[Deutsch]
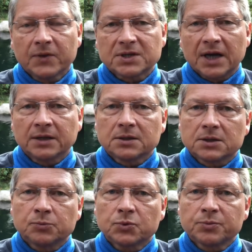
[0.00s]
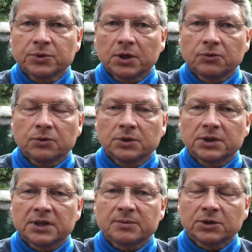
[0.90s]
Das eine ist, ich muss mich
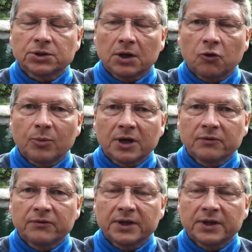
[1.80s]
natürlich erstmal schlau machen,